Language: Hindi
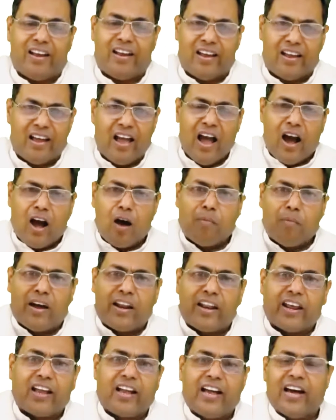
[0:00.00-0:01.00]
हैं
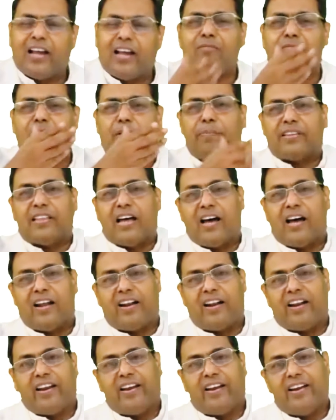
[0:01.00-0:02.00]
हमारे घर में पधार
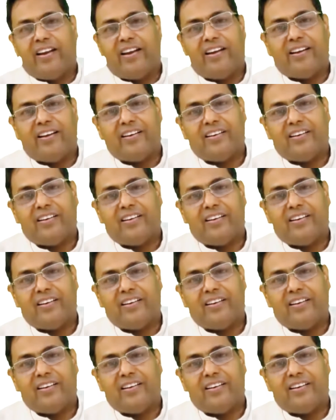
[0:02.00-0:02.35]
रहे हैं